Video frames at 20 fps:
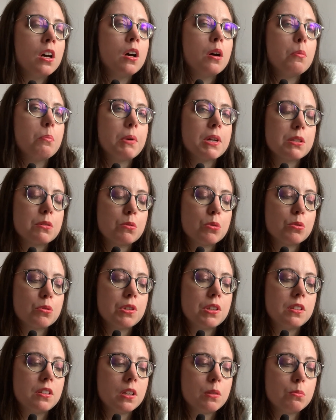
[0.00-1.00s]
parce que j'en
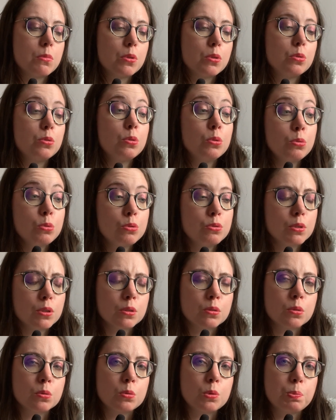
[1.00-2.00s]
ai tellement de nouveau
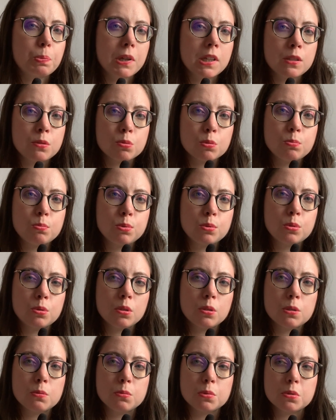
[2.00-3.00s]
entendu parler sur le
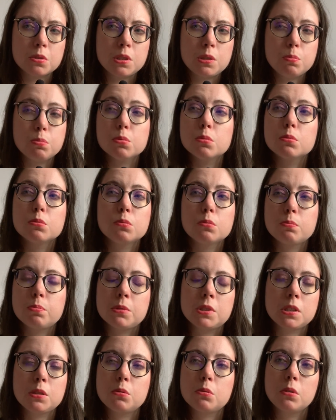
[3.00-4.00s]
BookTok, je me suis dit, bon,
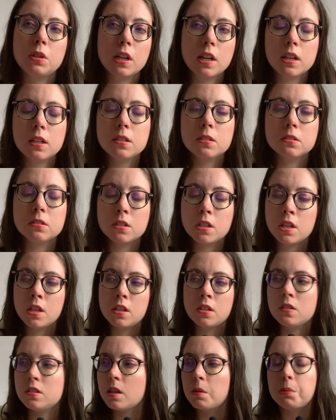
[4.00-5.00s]
peut-être que là,
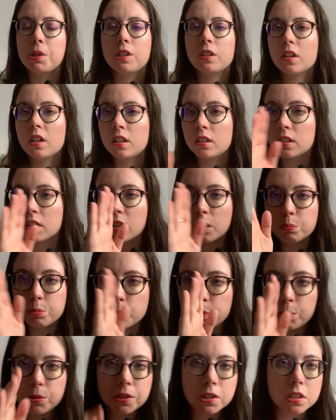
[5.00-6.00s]
ça va peut-être être un peu
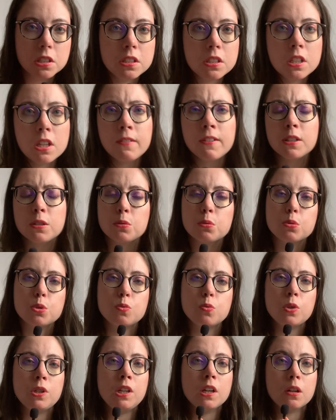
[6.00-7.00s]
plus aligné avec ce que je
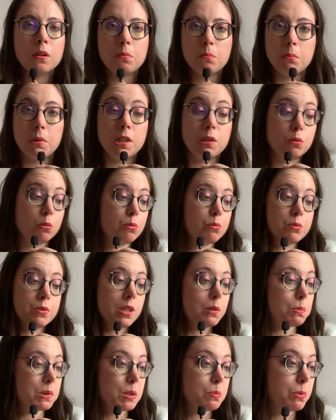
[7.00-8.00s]
veux lire. Bah non,
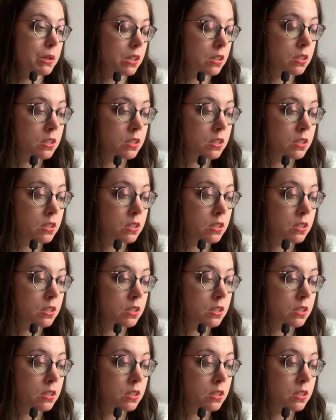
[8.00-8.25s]
ça passe pas.